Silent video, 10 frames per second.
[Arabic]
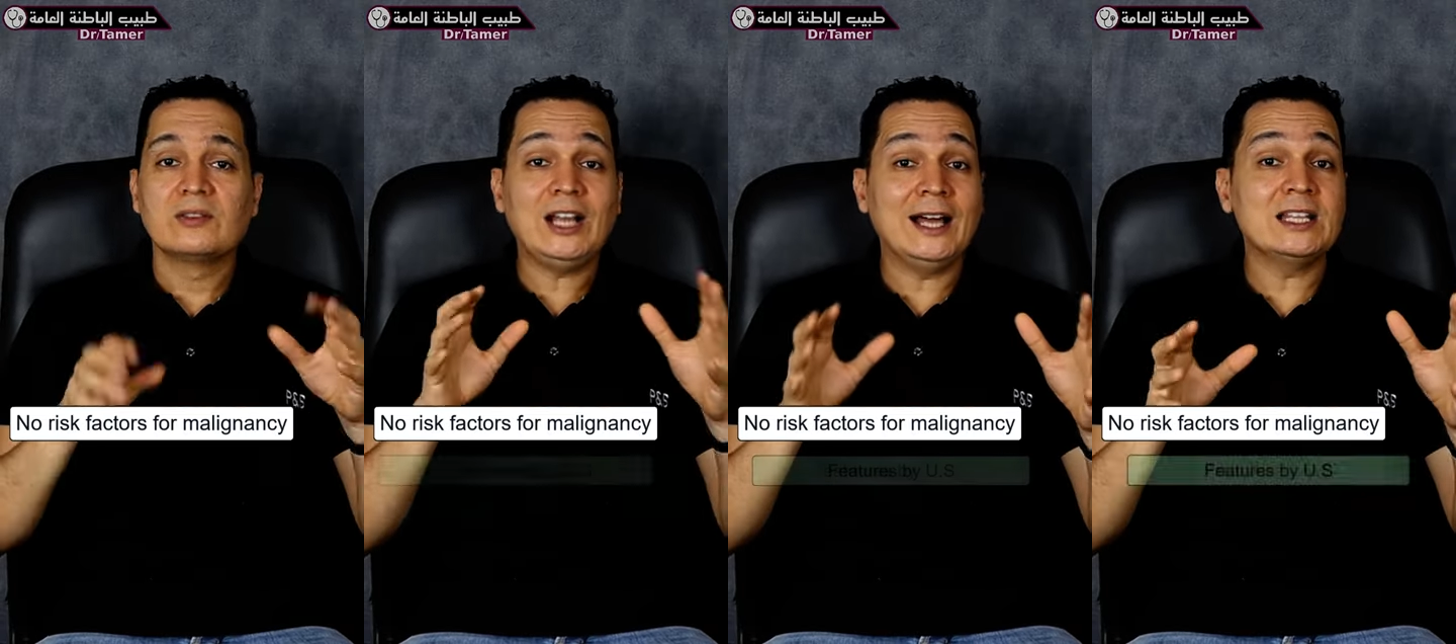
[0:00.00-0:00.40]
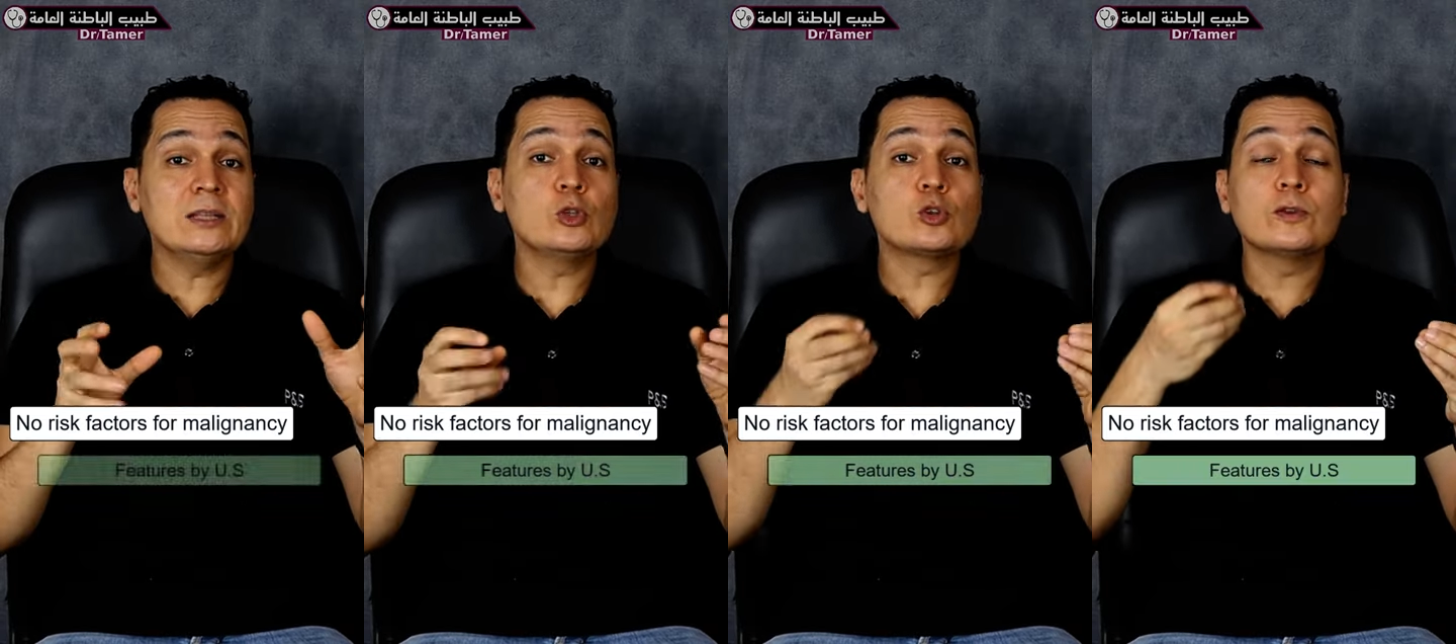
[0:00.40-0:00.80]
في الحاله
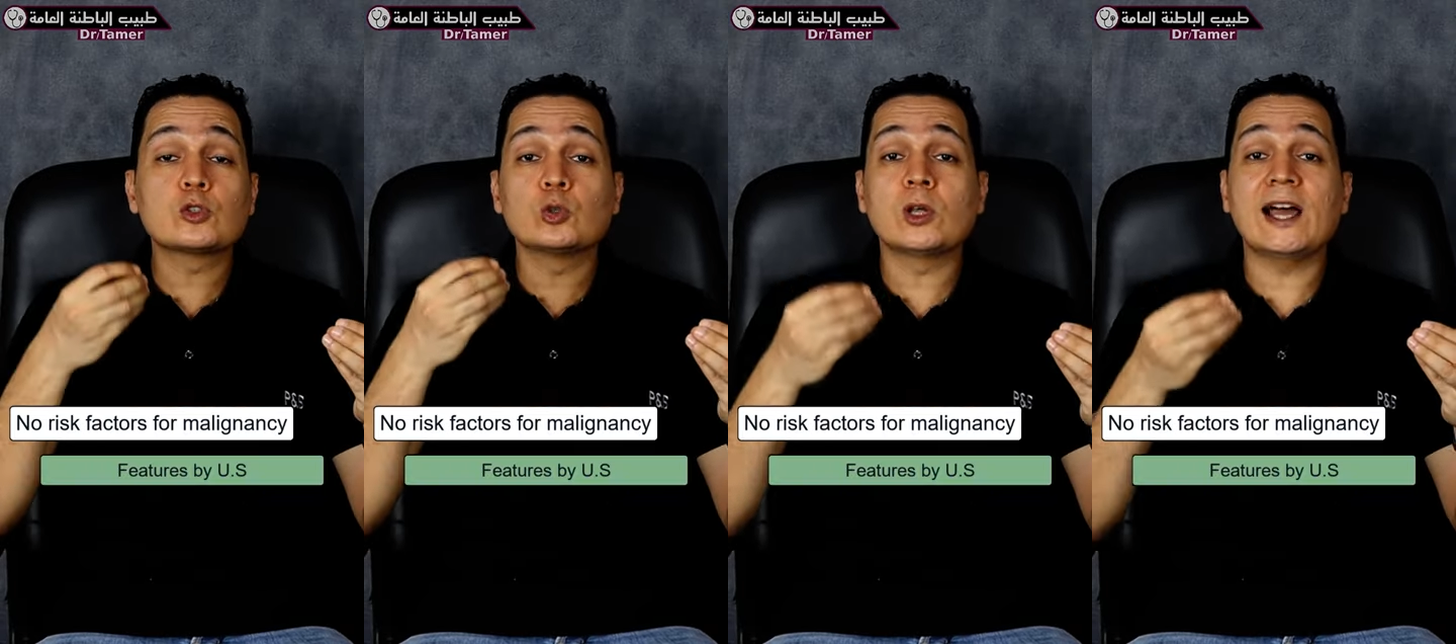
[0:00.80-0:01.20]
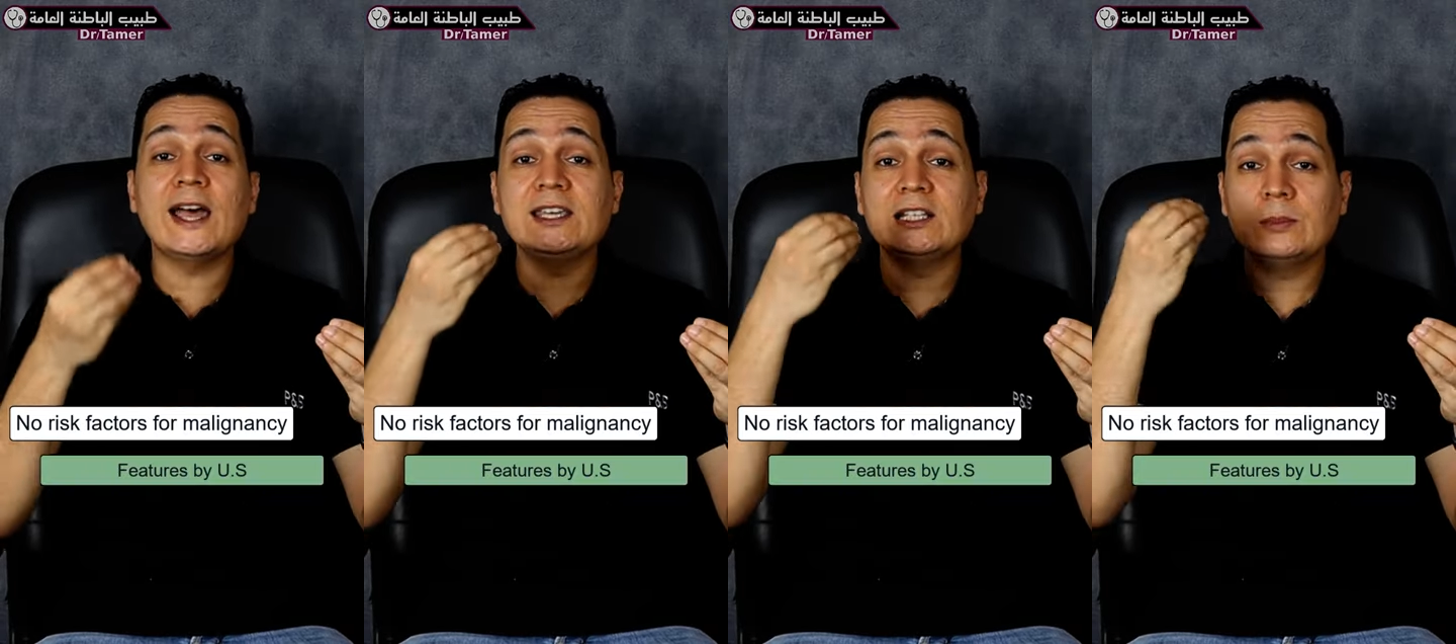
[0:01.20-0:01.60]
دي بنشوف السونار
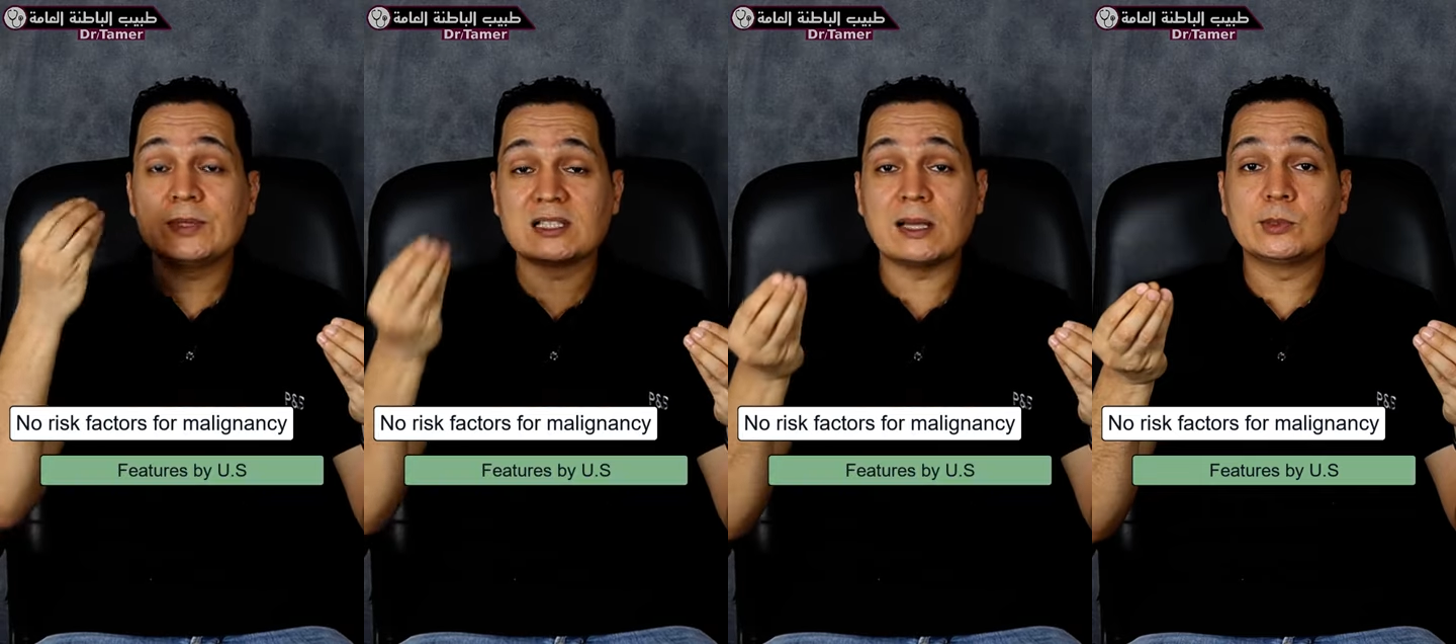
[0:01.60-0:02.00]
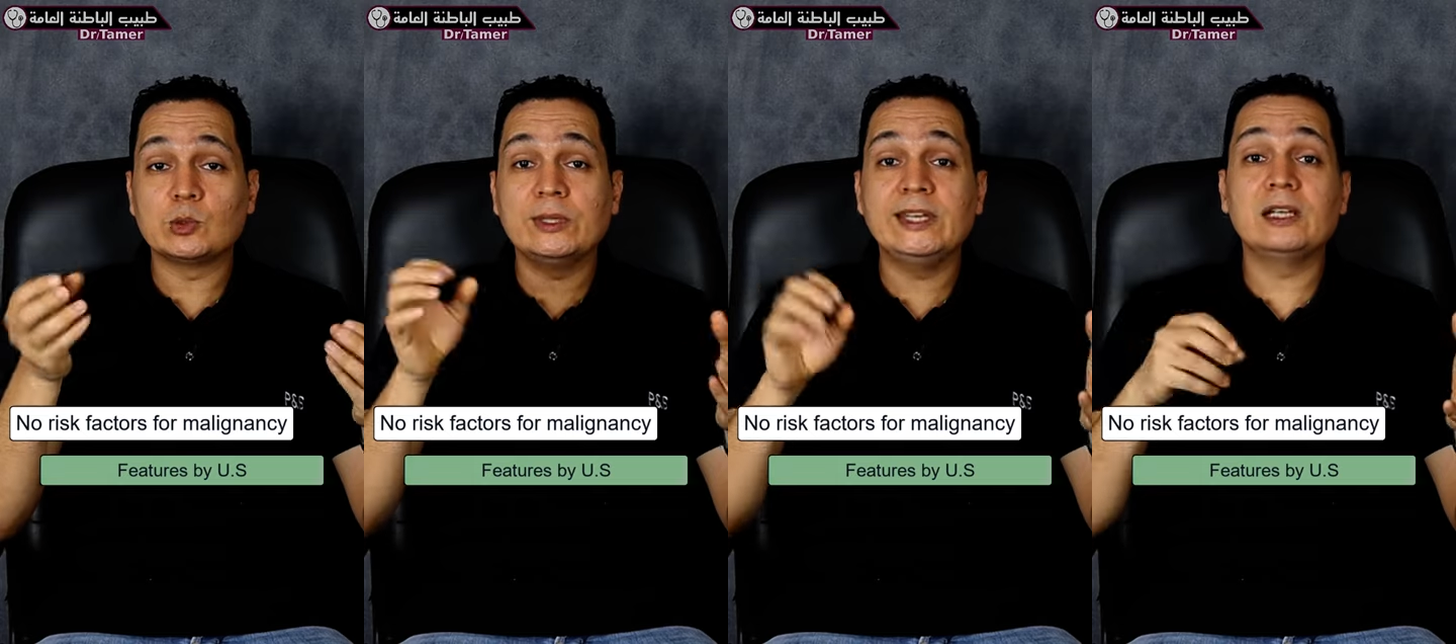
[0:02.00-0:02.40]
قايل ايه
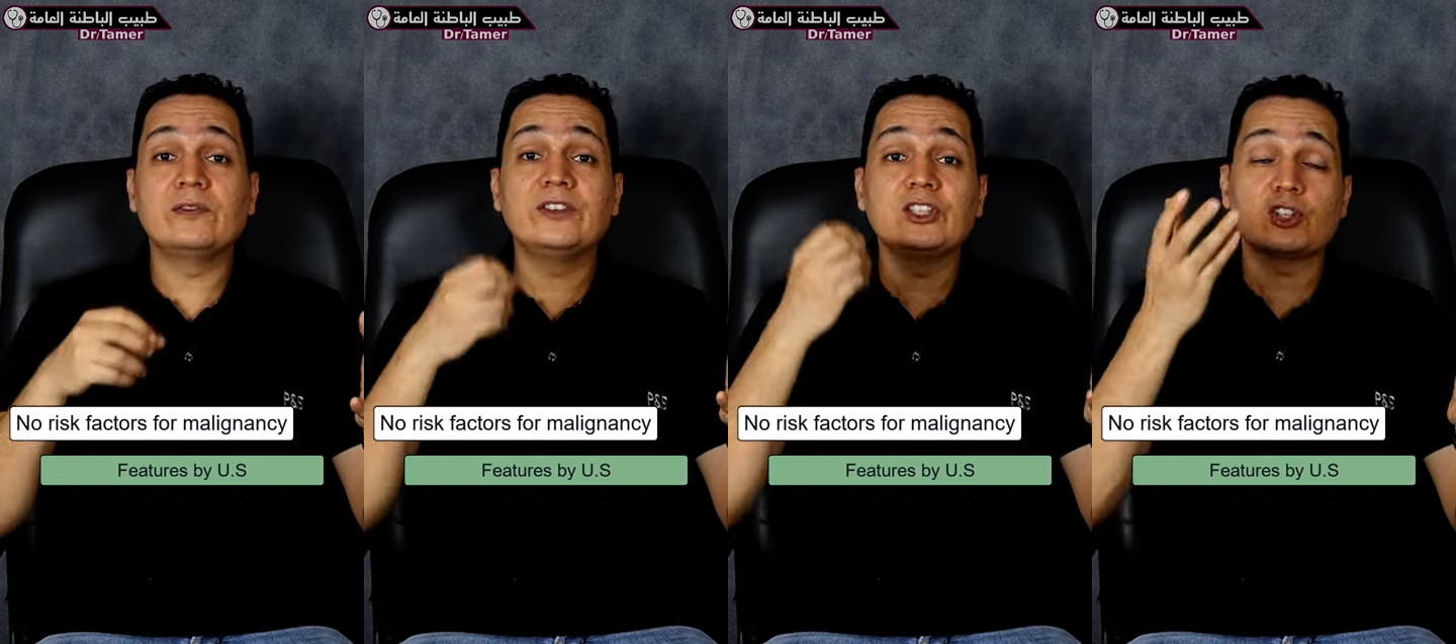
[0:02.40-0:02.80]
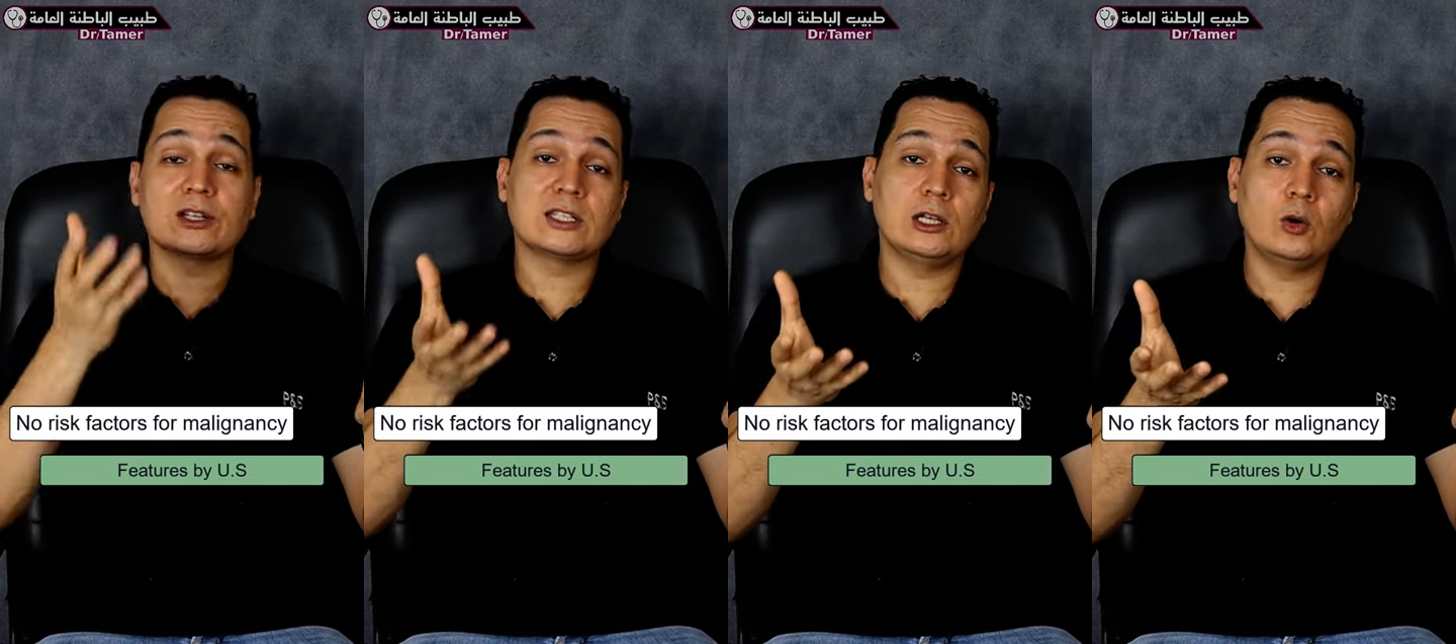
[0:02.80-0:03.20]
بالظبط وايه
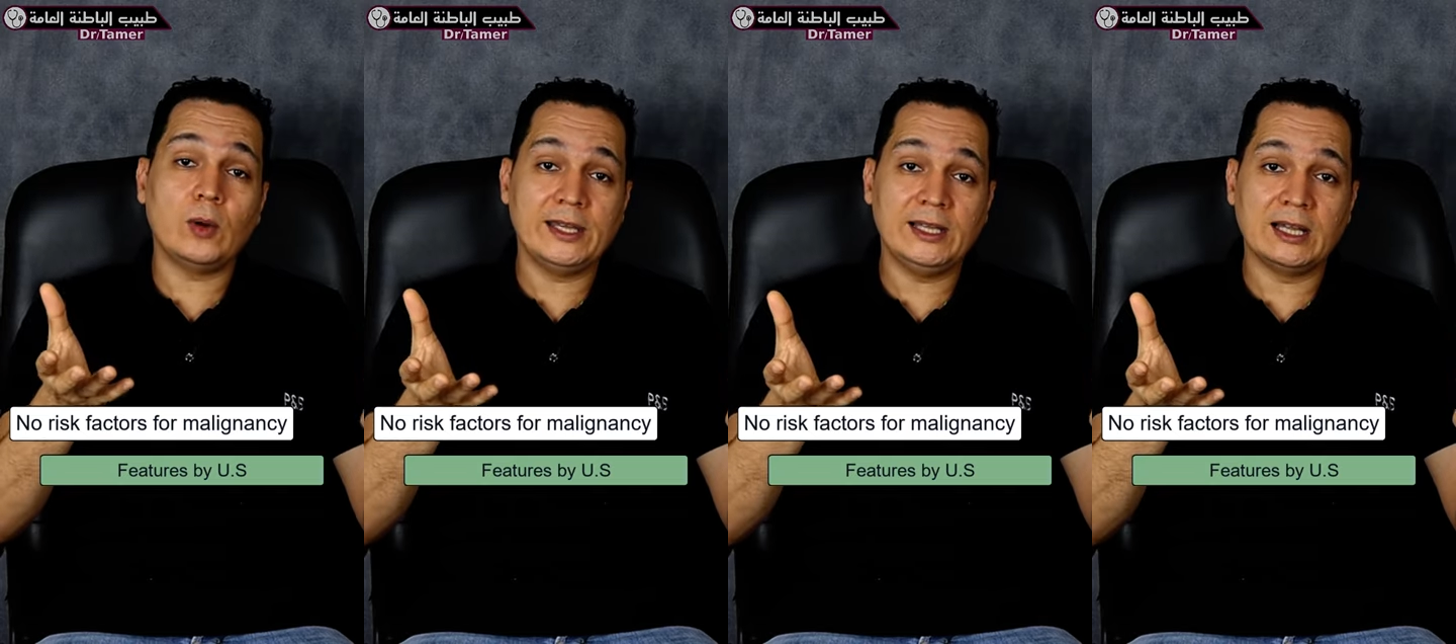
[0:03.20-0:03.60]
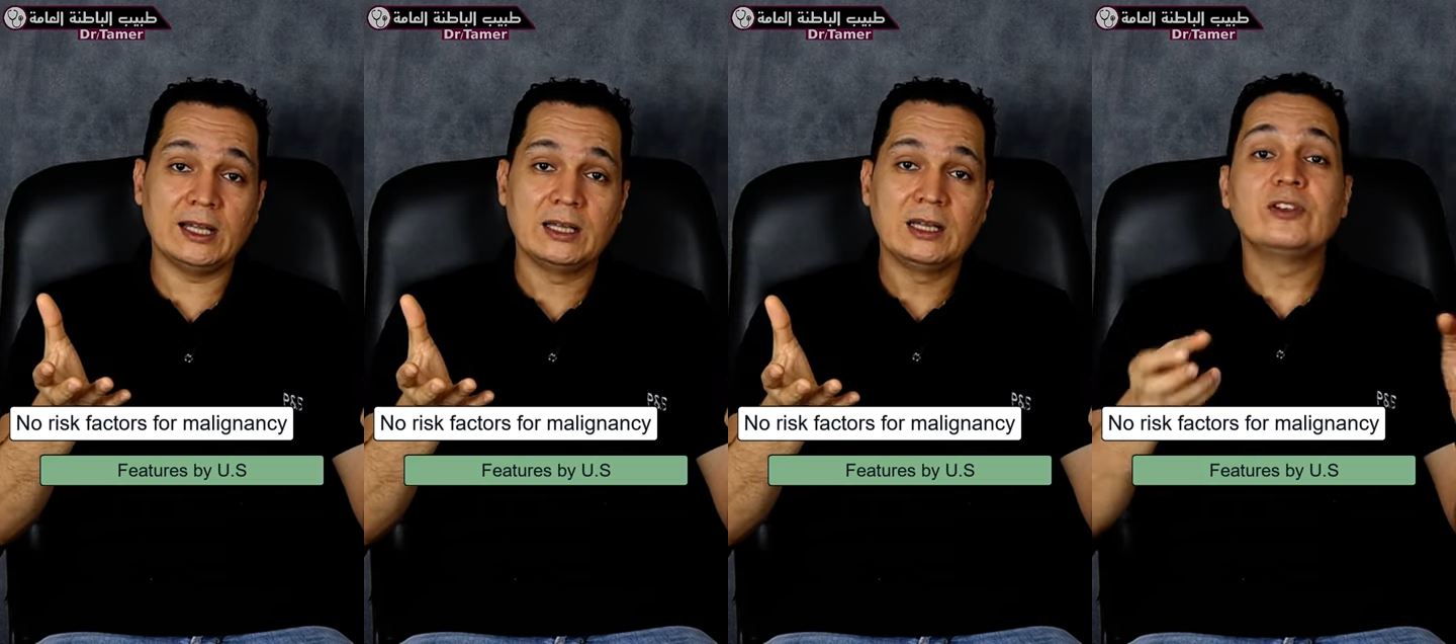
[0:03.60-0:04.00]
الفيتشرز اللي هو قايلها